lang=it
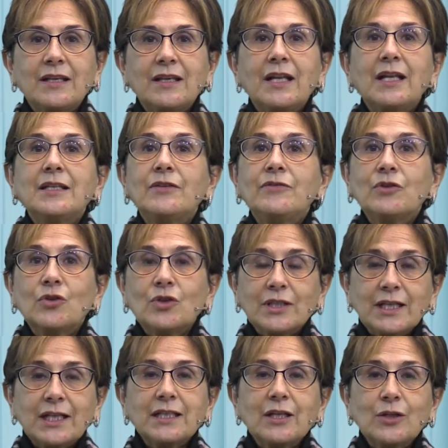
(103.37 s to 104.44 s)
e le
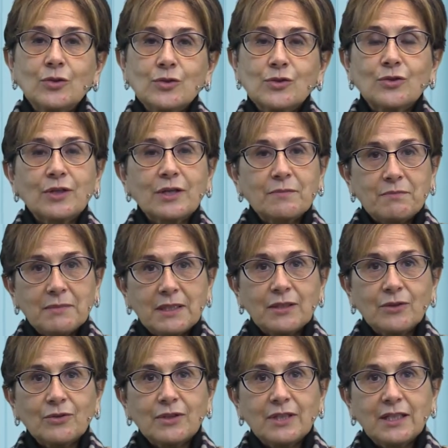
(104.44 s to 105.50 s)
difficoltà del nostro
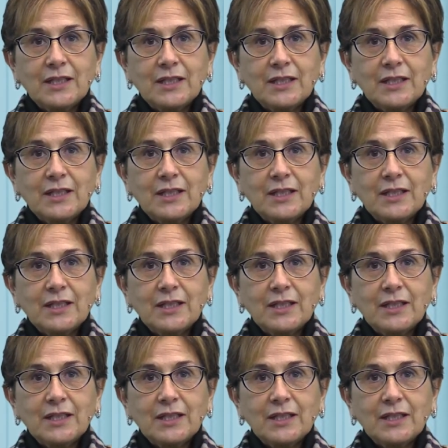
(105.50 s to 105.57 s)
cammino.